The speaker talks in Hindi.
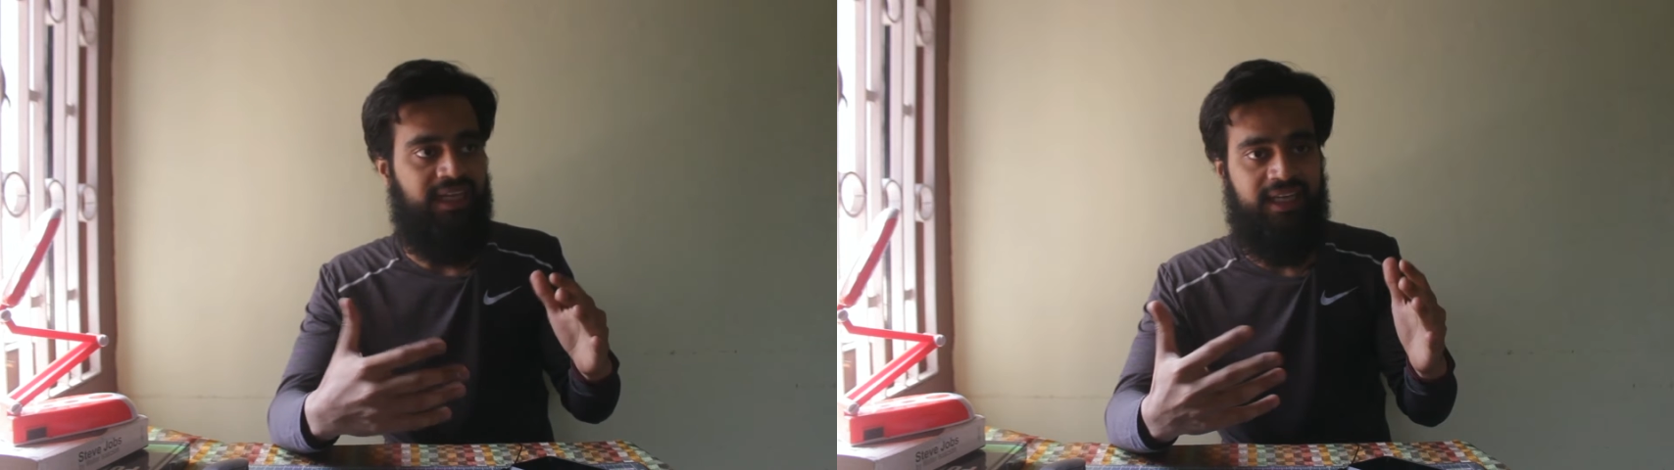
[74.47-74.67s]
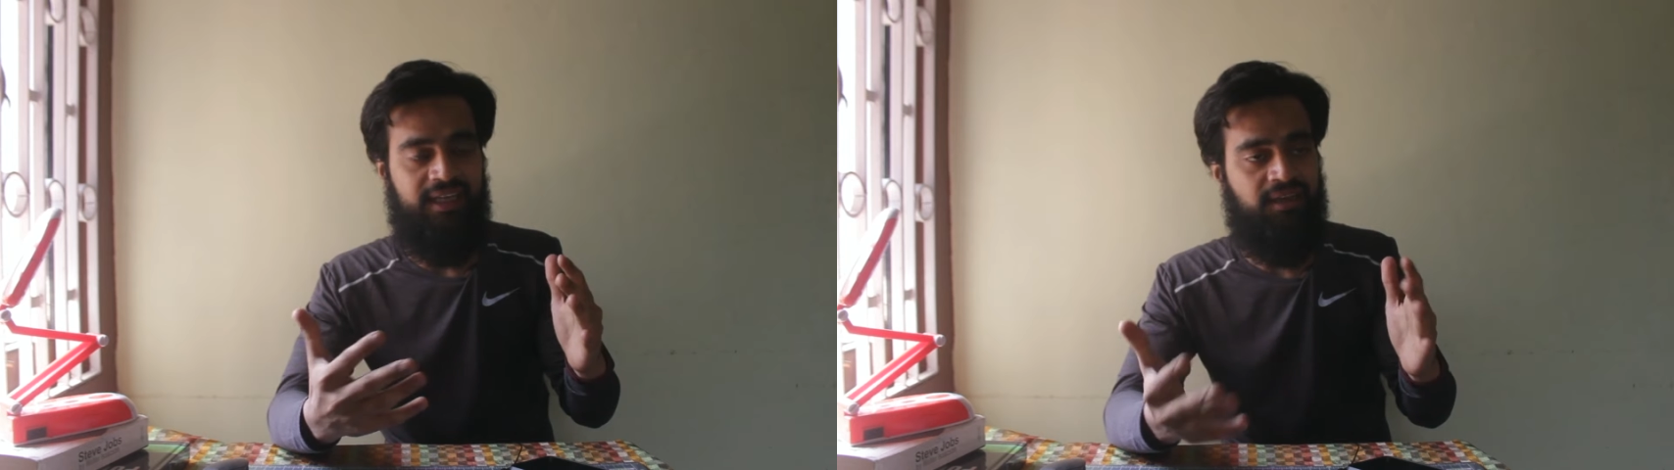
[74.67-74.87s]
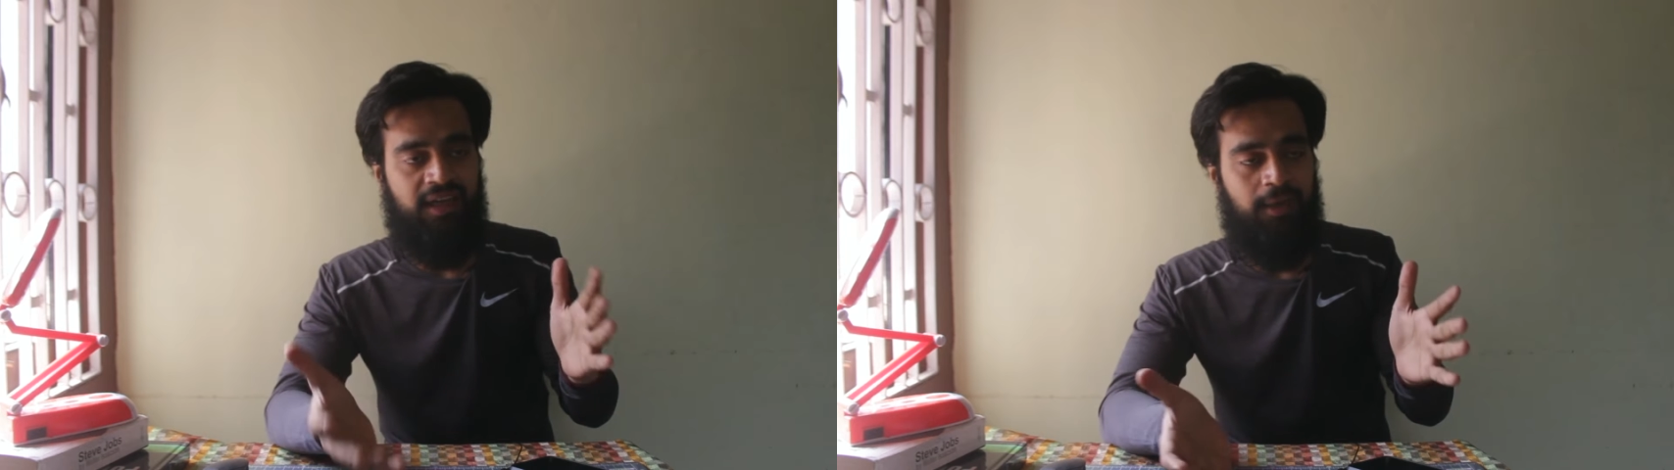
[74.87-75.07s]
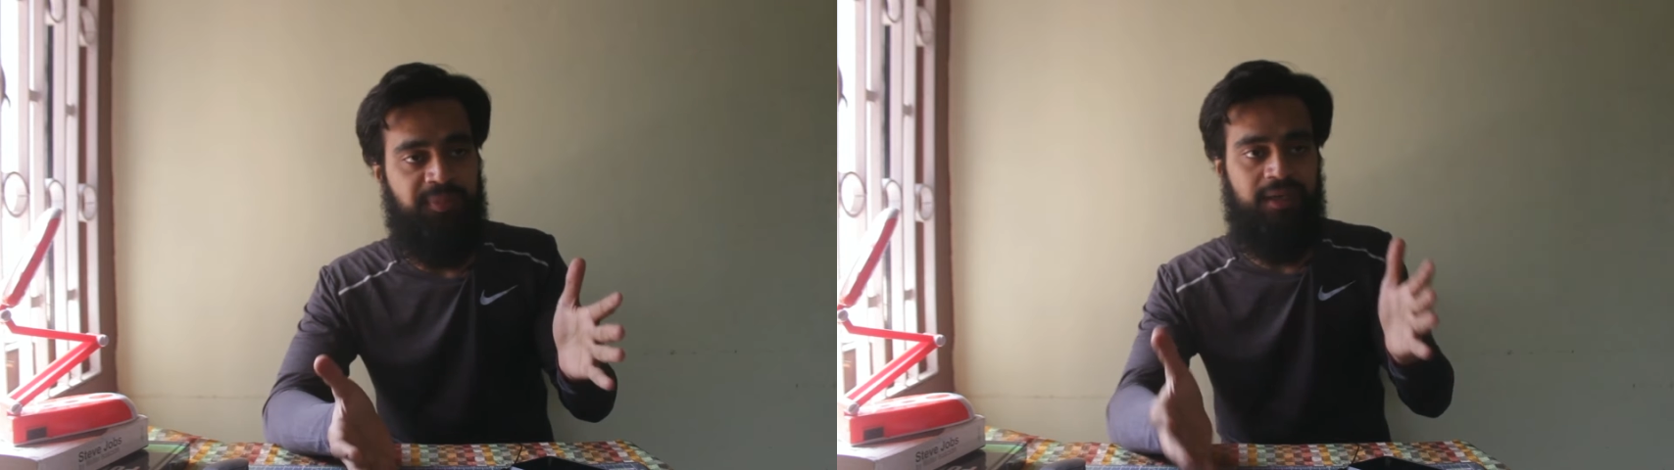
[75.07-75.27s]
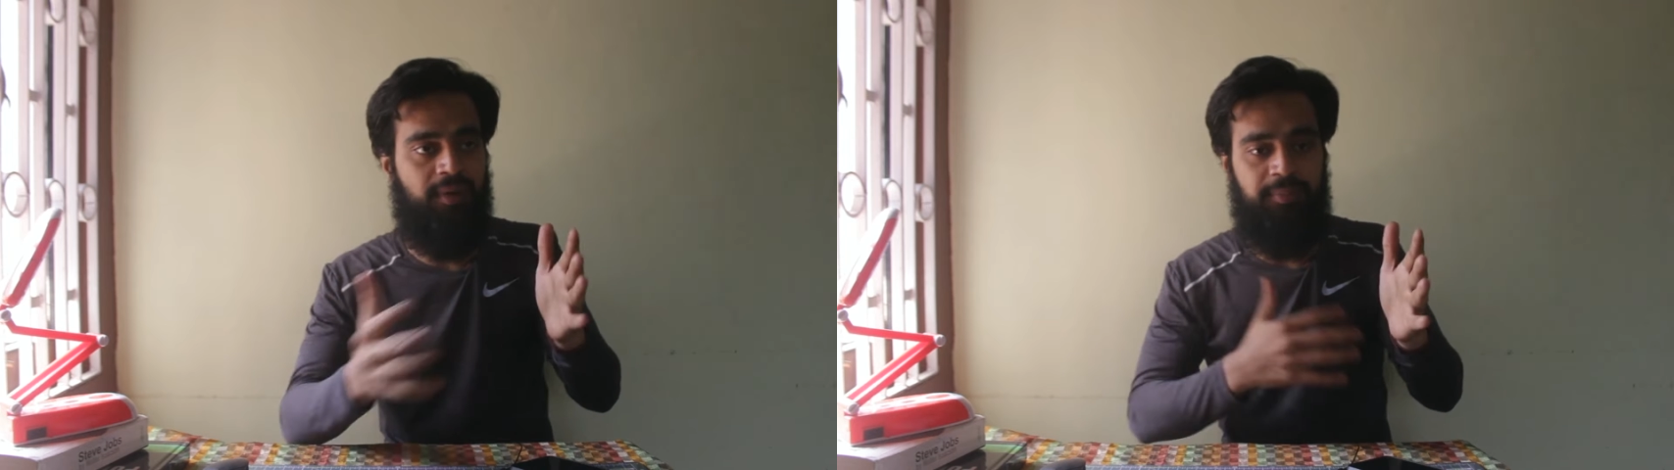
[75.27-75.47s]
लेकिन
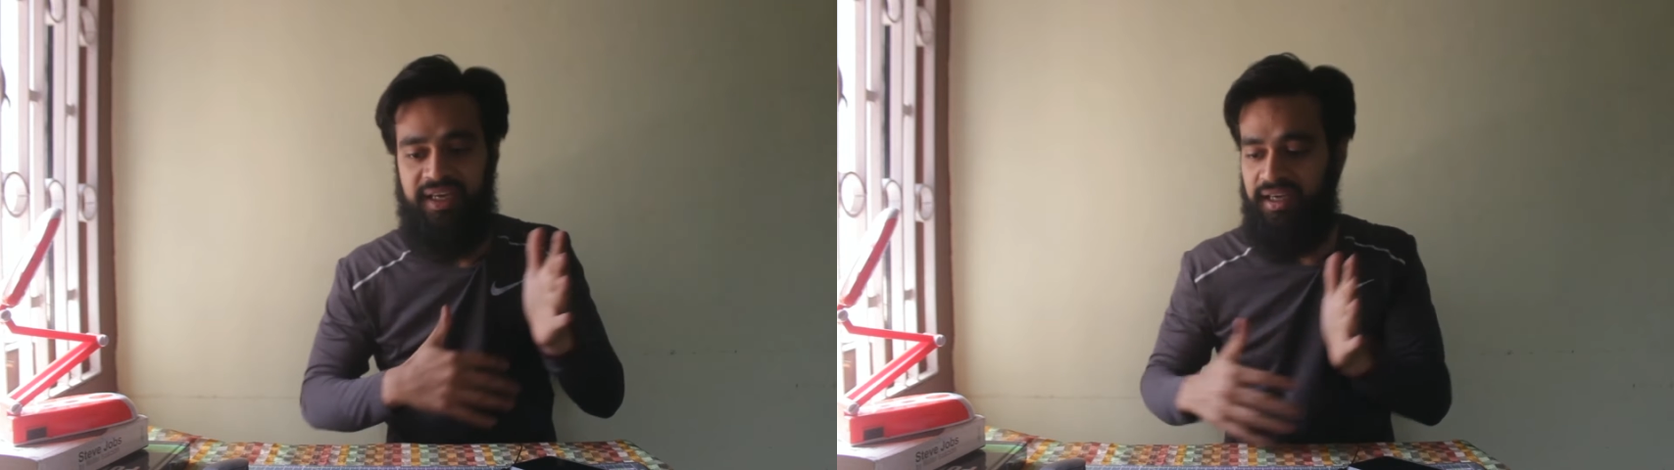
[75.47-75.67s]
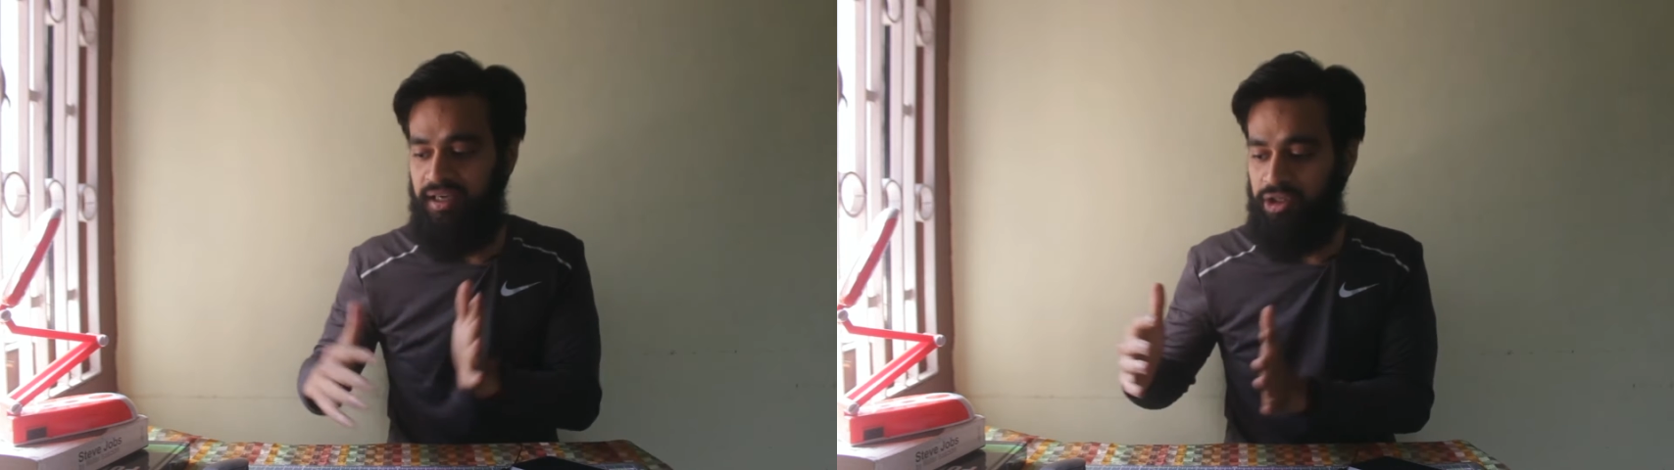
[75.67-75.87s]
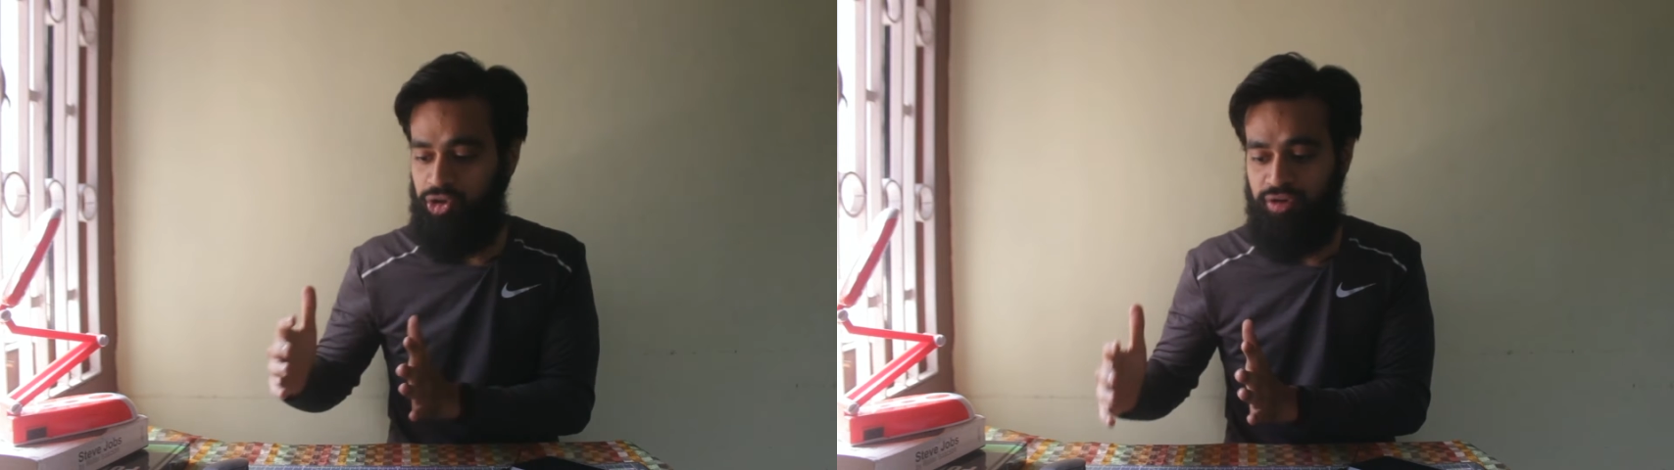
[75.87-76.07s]
खबीब अभी